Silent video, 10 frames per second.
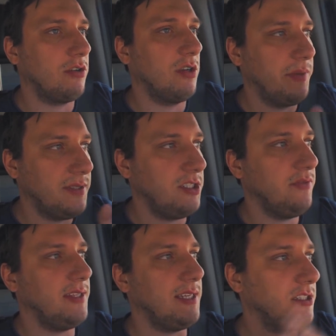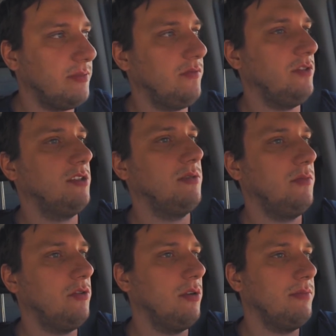okno pomiędzy 19 a
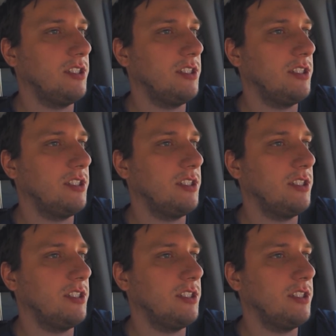22,